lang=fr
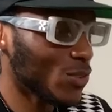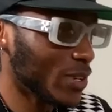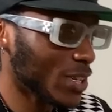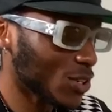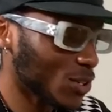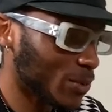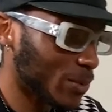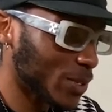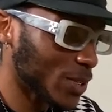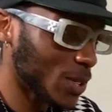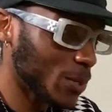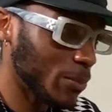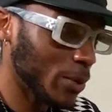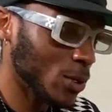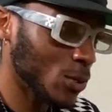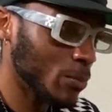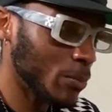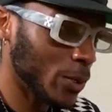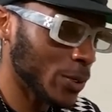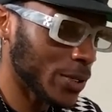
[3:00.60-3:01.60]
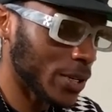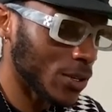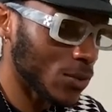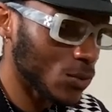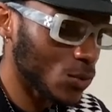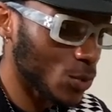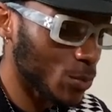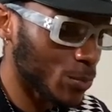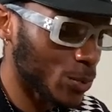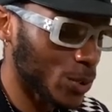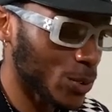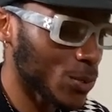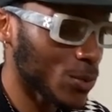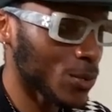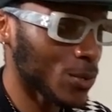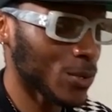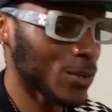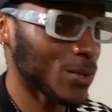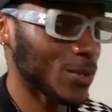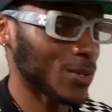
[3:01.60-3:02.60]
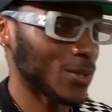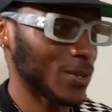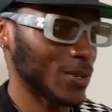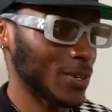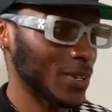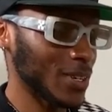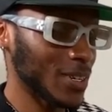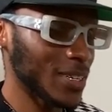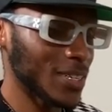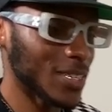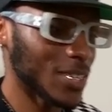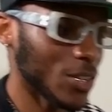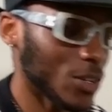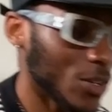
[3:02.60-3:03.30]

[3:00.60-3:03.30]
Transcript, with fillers: va commencer par le pantalon. Je pense que c'est